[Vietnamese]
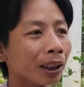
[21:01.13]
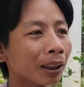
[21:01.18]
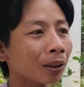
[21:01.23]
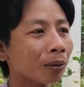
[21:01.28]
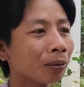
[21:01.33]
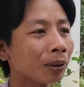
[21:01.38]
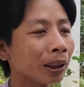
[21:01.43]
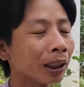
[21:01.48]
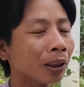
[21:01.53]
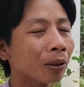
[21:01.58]
nhà
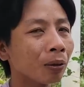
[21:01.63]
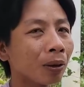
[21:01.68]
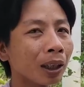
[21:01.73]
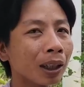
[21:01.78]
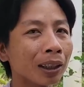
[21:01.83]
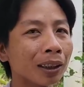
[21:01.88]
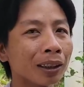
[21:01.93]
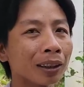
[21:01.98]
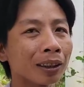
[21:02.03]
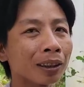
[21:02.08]
cũng ra
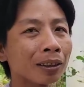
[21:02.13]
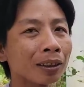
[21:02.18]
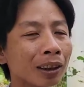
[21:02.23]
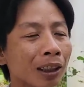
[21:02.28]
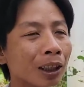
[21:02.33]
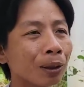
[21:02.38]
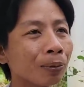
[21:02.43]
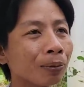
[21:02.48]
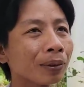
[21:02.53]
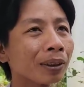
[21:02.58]
ngoài à,
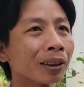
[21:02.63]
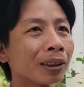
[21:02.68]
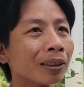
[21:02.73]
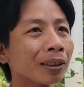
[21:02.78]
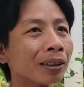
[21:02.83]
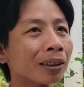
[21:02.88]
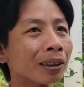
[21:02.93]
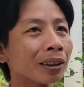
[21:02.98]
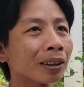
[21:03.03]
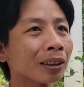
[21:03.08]
tiếp rồi
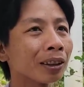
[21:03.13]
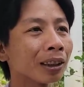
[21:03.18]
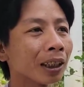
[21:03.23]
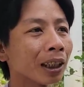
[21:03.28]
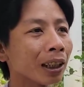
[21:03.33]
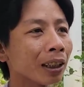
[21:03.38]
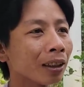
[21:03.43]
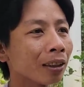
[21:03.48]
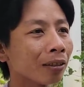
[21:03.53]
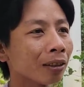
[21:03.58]
cho
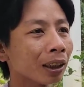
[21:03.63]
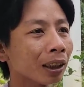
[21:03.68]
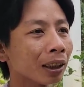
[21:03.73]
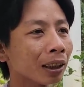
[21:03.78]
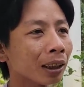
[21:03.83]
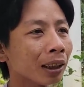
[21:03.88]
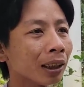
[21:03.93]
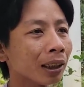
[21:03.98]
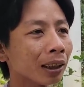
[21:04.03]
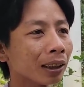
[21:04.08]
chế đồ
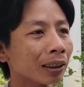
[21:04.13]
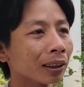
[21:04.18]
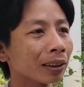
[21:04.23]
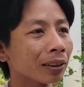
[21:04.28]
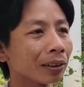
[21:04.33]
này kia